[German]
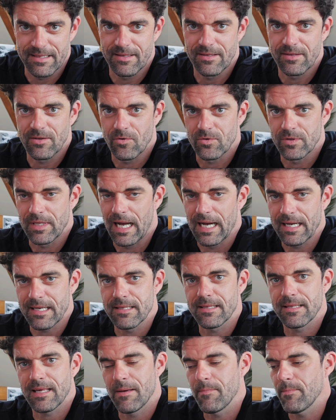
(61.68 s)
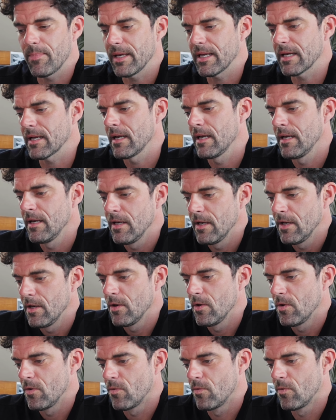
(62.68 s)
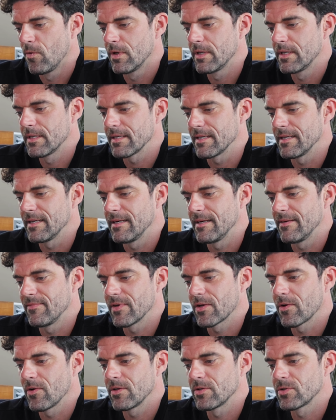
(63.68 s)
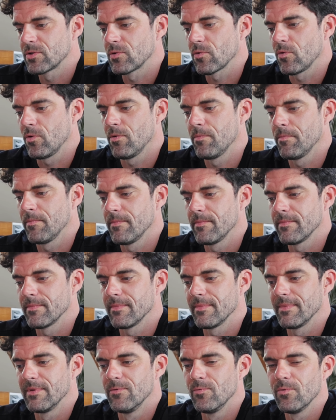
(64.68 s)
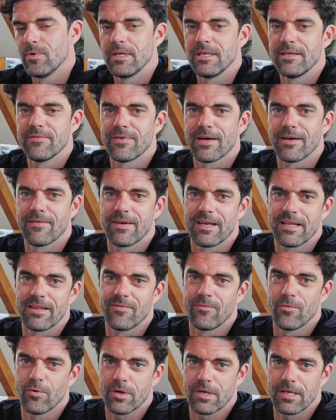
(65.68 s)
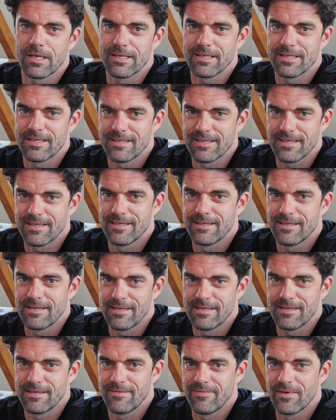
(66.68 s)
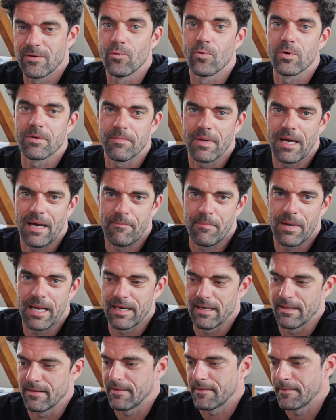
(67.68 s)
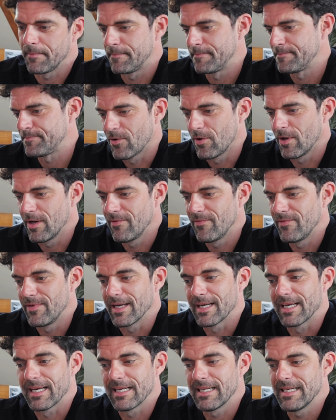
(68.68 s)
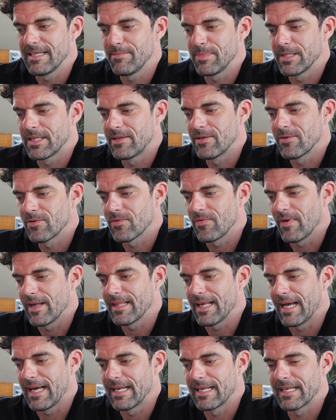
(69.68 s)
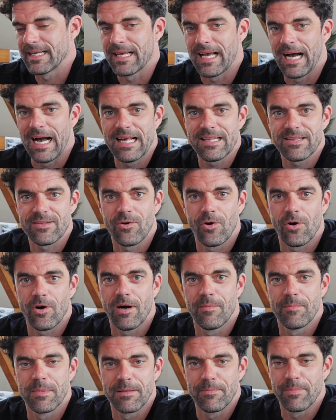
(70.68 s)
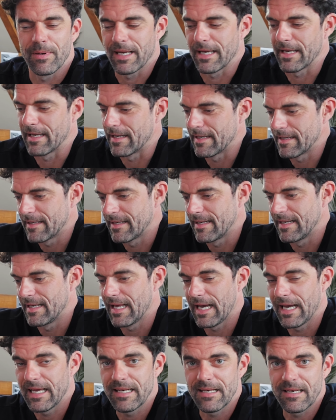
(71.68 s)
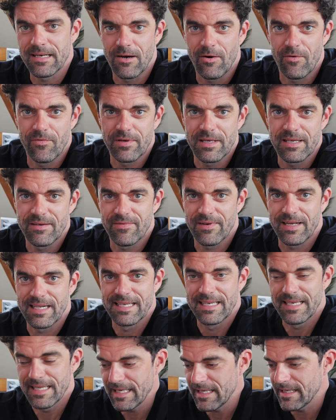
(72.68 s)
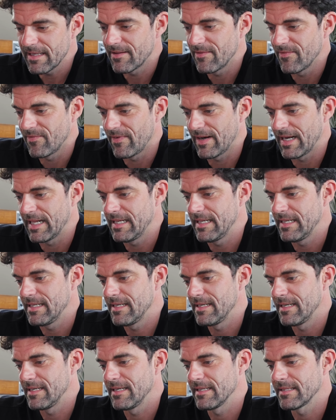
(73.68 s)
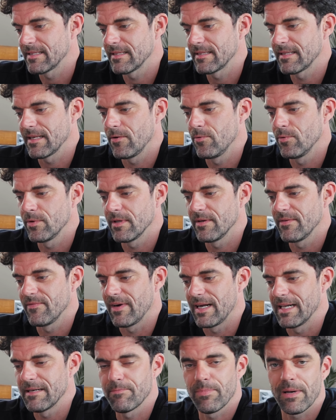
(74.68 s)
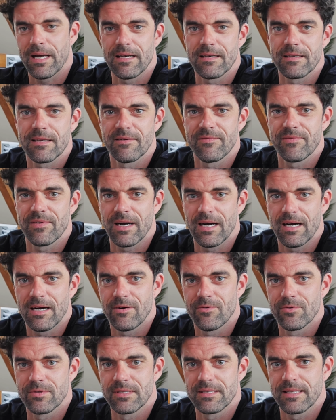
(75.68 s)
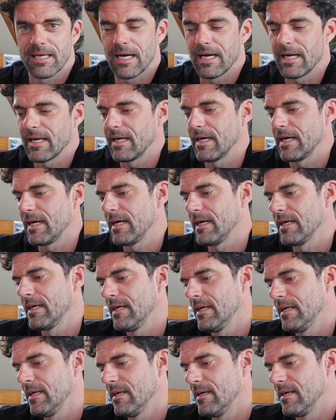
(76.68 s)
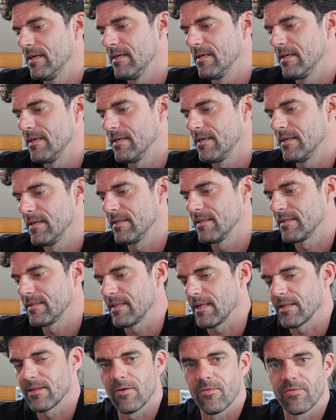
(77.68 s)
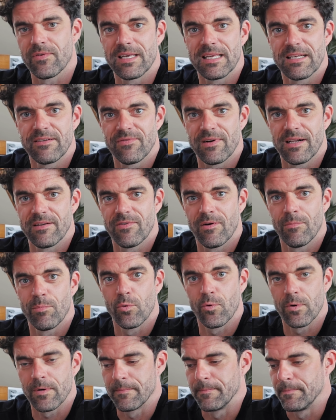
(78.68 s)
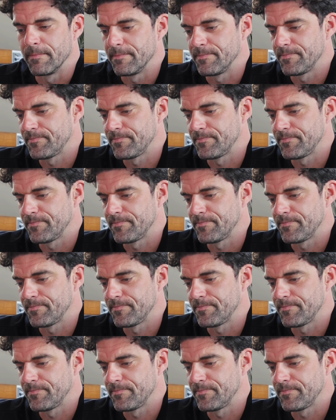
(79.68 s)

es ist autarkes Camping und äh, wir können Strom nur liefern, wenn es wirklich, äh, wenn Not am Mann ist. Können wir grillen bzw. einen Gaskocher mitbringen? Nein, auf jeden Fall nicht, weil äh, es ist erhöhte Waldbrandgefahr und daher äh, ist das auf jeden Fall verboten